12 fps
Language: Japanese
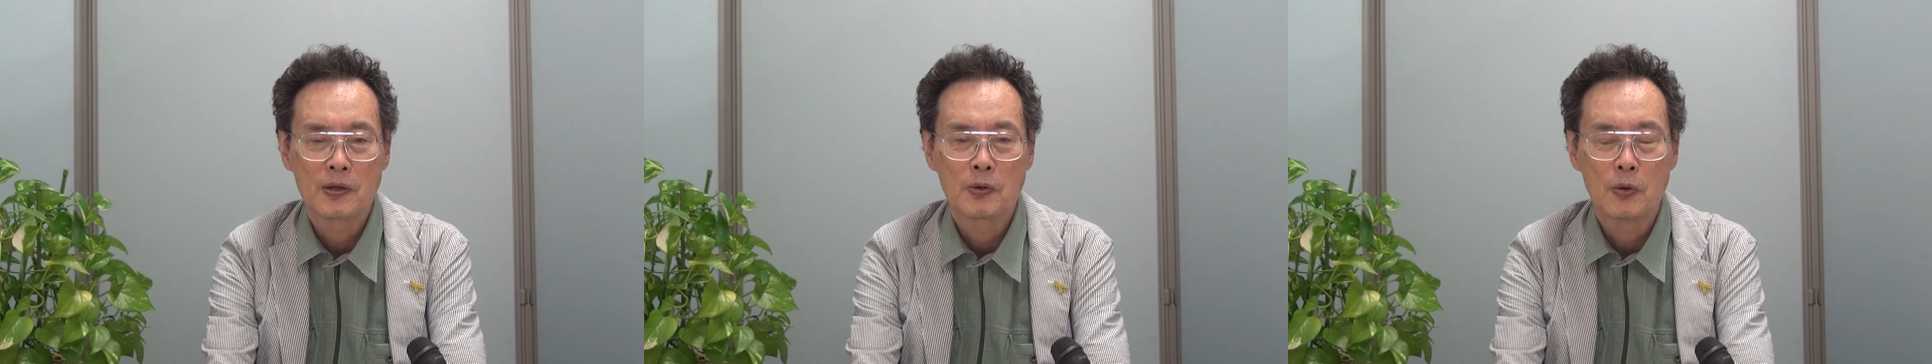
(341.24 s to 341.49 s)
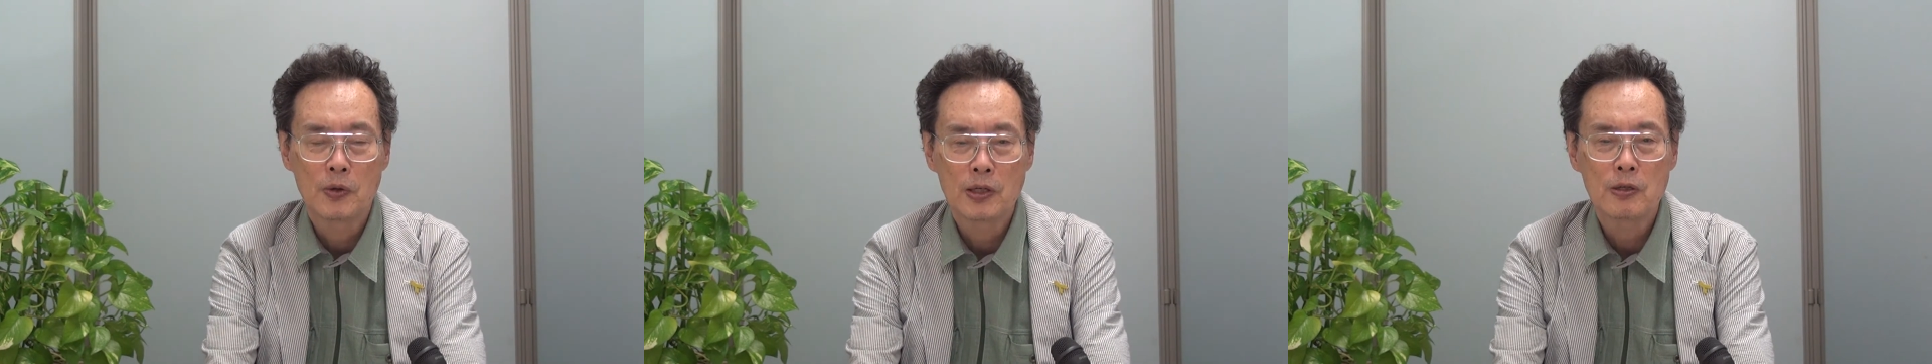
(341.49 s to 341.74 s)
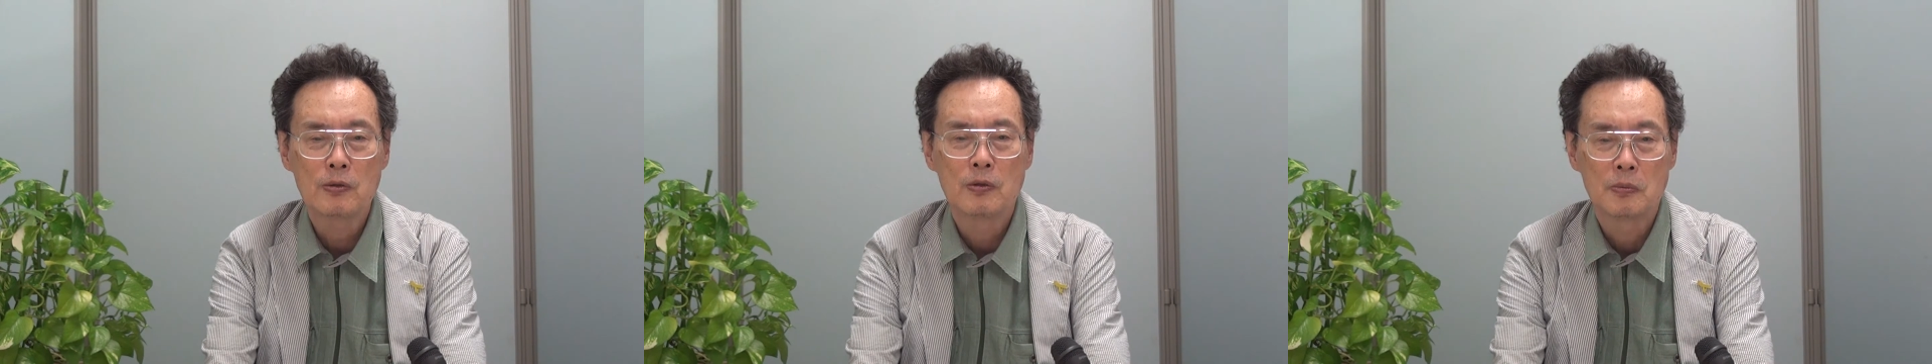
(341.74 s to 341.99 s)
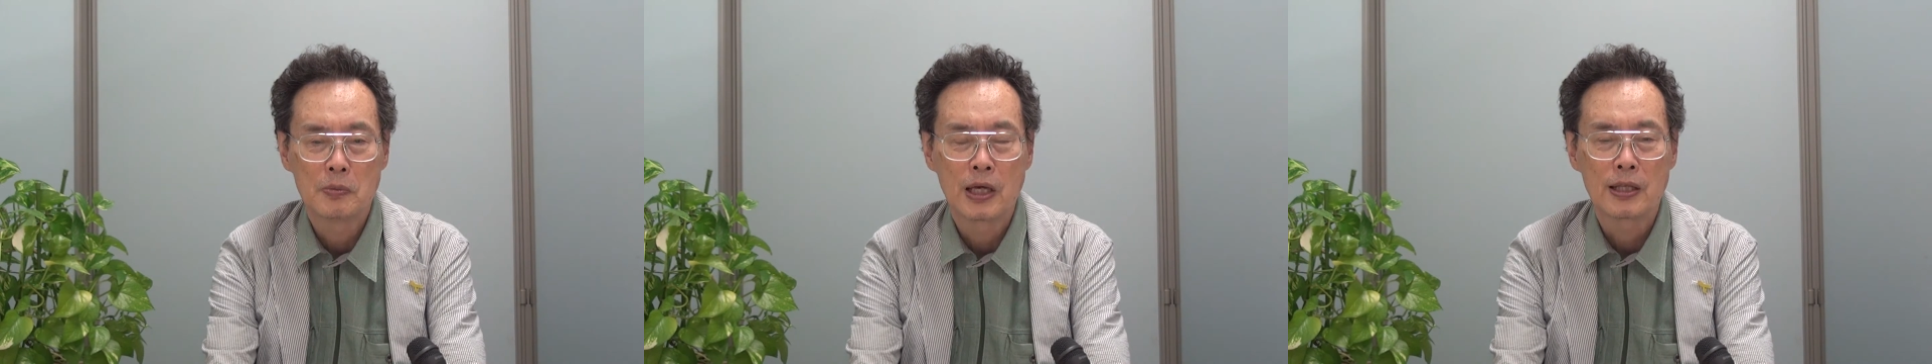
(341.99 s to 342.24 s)
大き
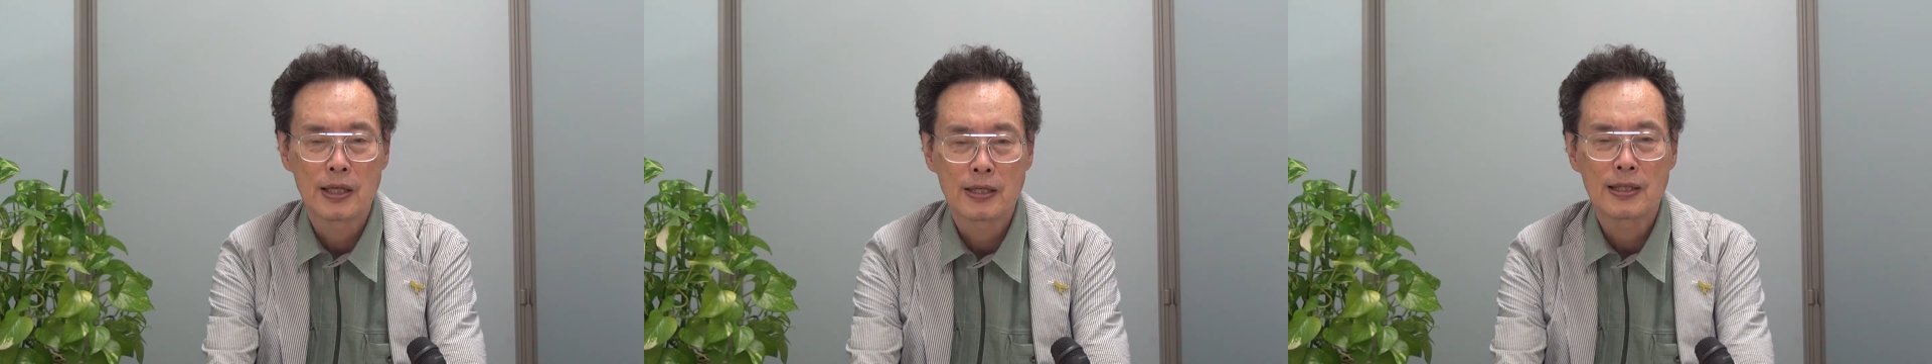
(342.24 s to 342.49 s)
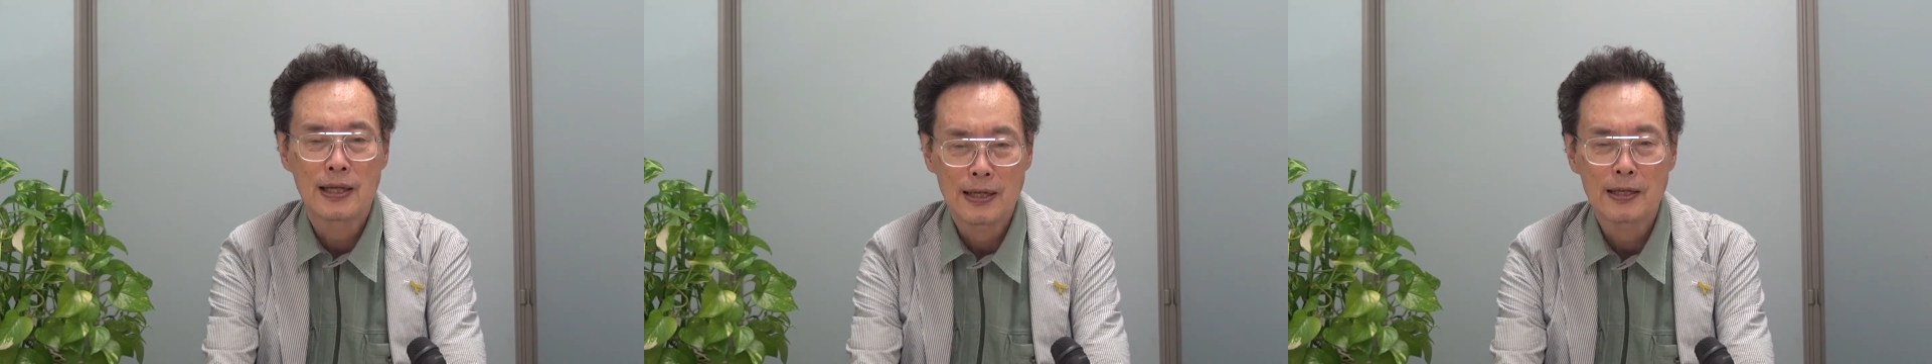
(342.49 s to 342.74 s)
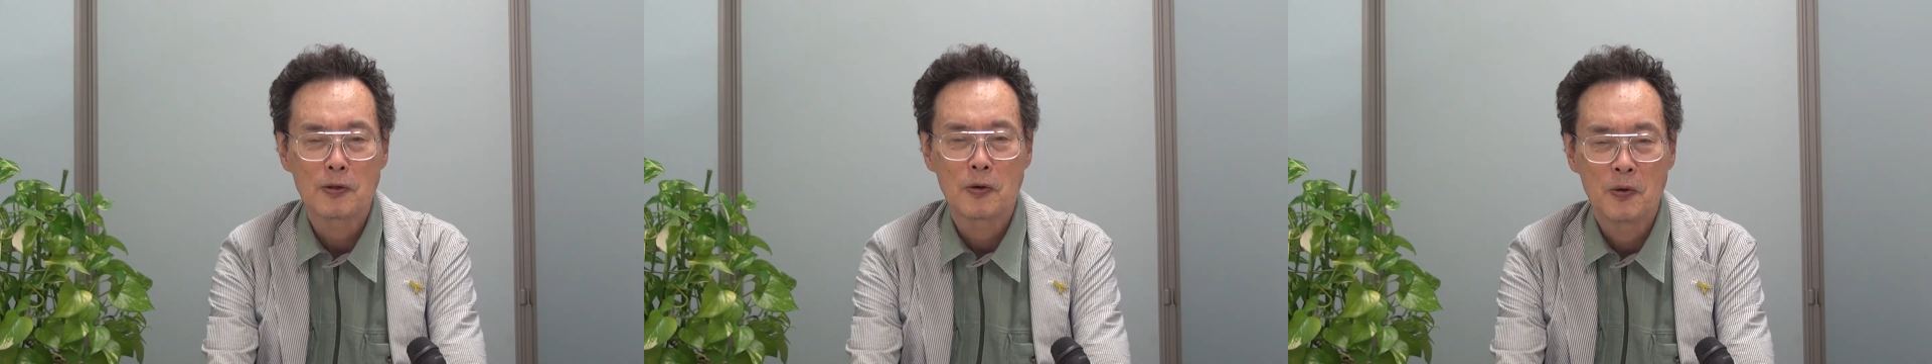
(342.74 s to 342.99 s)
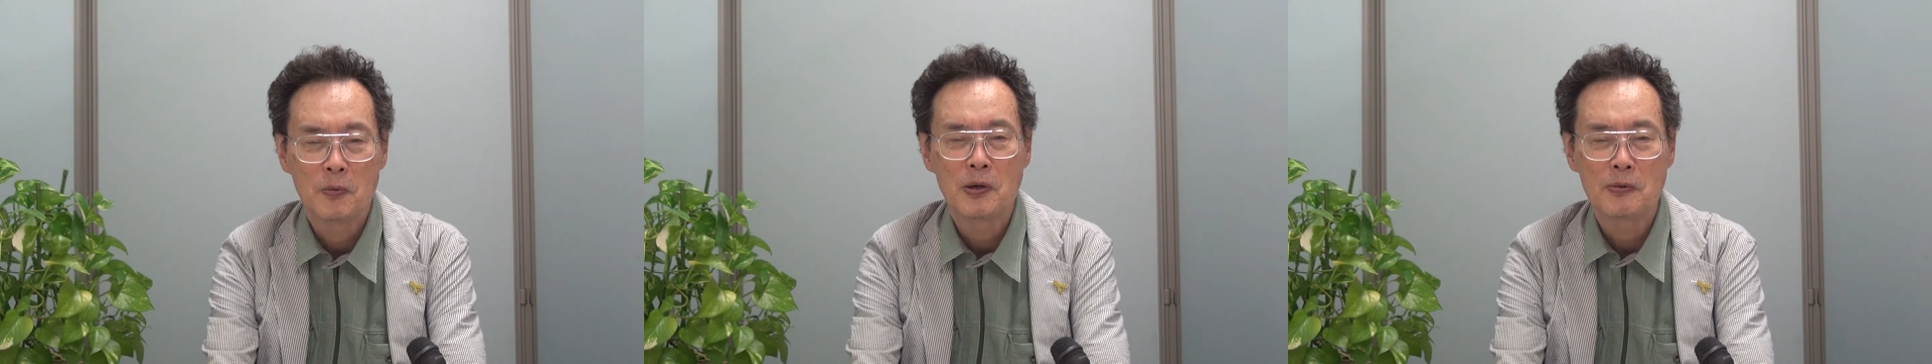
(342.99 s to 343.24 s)
く見えてきたなと
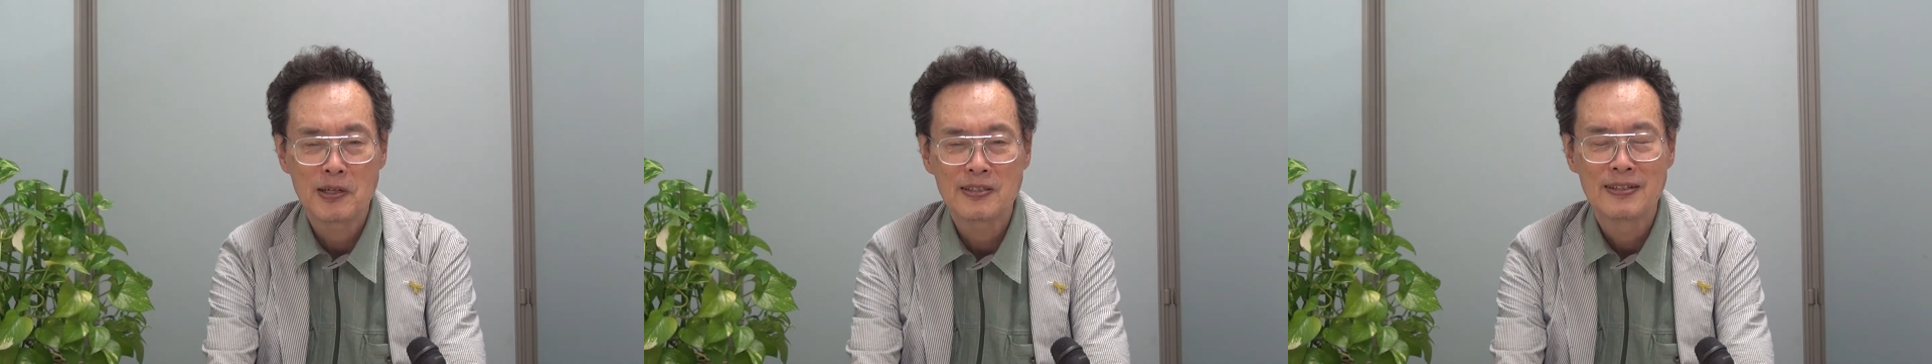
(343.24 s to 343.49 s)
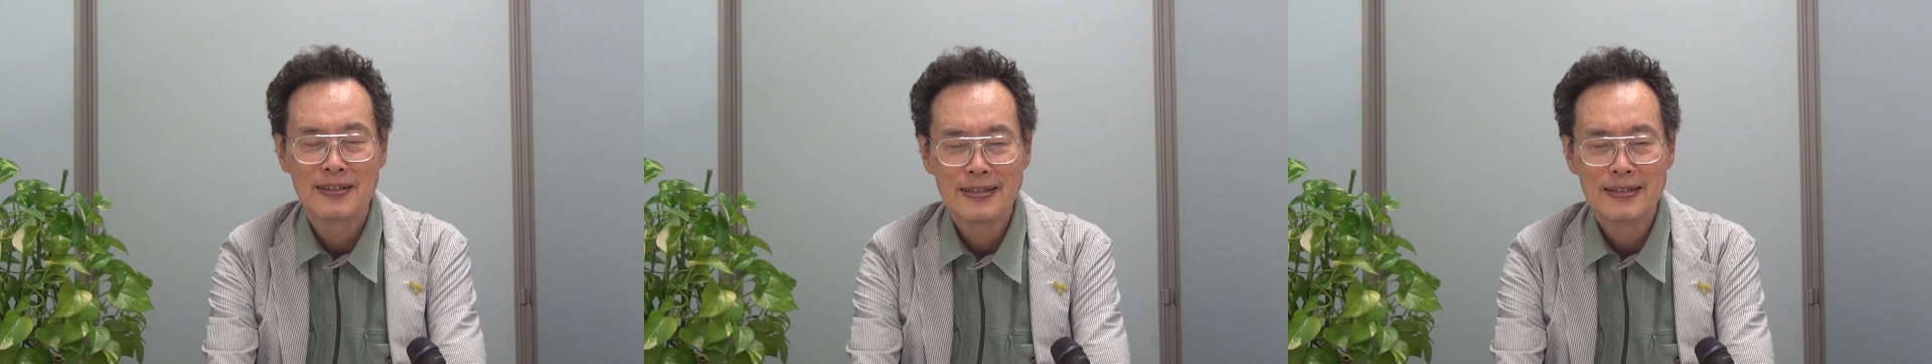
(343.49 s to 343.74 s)
思います。